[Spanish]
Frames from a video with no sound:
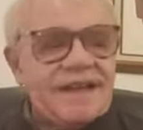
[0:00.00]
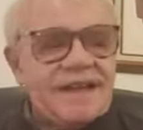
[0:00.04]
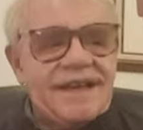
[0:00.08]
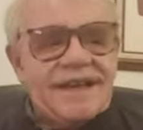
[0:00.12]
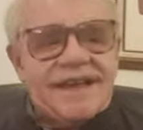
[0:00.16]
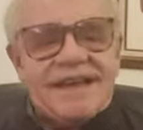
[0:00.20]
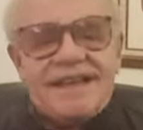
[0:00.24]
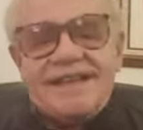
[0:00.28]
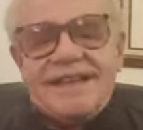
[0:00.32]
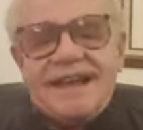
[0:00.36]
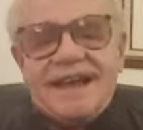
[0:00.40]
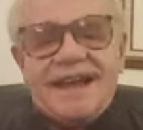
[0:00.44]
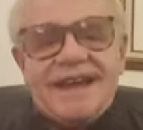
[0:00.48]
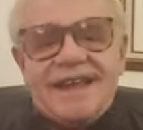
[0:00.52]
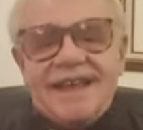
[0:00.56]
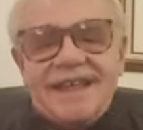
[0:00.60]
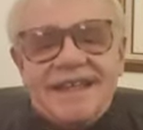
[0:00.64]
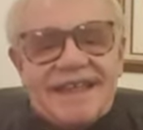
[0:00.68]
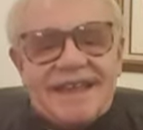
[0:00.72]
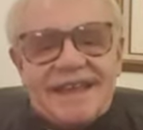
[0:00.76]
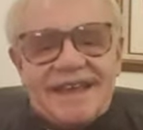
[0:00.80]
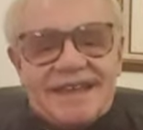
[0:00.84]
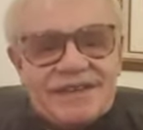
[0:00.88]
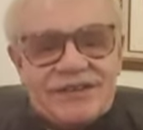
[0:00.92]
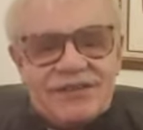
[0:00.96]
que sale
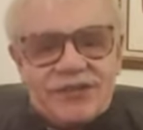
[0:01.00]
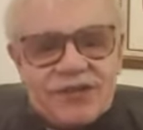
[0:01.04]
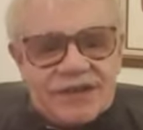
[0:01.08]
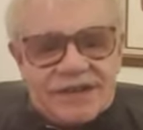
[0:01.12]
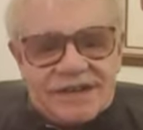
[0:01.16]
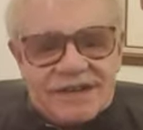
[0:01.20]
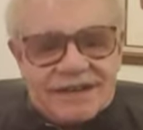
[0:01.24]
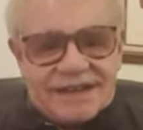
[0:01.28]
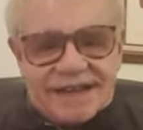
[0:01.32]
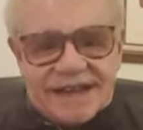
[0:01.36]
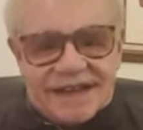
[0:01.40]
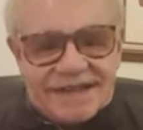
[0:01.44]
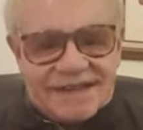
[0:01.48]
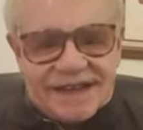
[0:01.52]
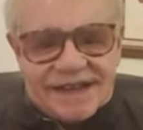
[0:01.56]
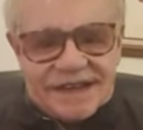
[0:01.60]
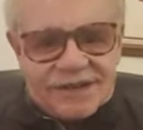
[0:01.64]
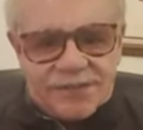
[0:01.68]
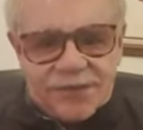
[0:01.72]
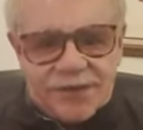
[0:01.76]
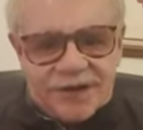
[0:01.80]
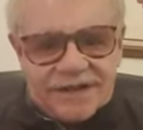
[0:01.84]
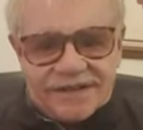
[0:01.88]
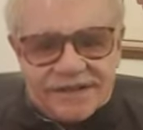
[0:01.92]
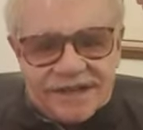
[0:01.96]
de,
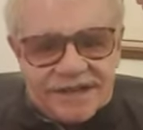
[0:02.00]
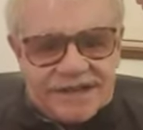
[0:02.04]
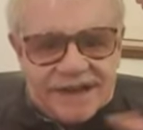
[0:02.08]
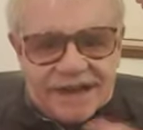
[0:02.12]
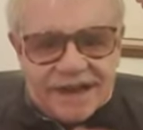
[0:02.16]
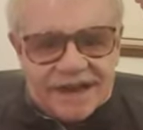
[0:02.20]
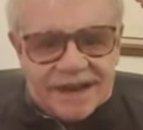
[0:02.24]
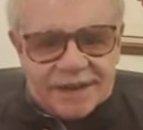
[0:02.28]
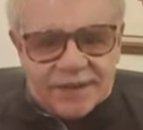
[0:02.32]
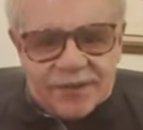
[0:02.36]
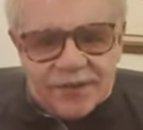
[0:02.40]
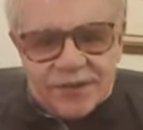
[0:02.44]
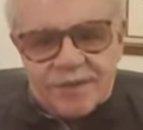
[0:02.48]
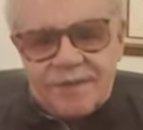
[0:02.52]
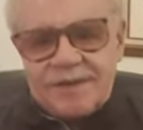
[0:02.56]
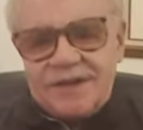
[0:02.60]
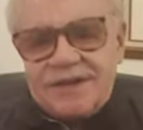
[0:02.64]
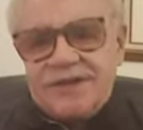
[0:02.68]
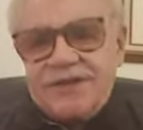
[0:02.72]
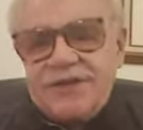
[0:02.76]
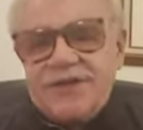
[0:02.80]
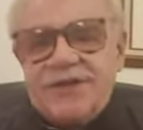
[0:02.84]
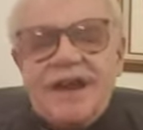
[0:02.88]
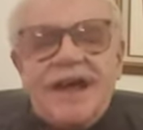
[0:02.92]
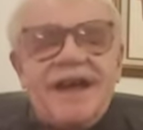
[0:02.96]
estas fuentes que acabo de
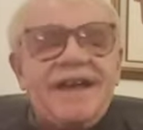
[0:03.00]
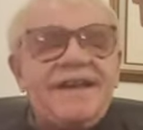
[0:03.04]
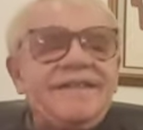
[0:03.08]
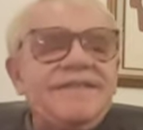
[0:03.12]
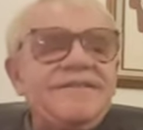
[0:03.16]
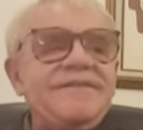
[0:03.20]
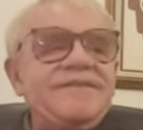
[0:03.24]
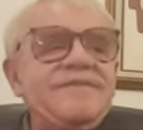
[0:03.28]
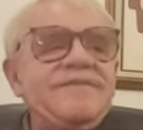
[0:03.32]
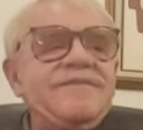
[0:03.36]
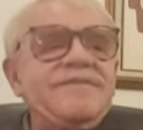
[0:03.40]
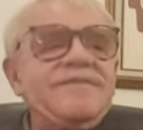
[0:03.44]
mencionar?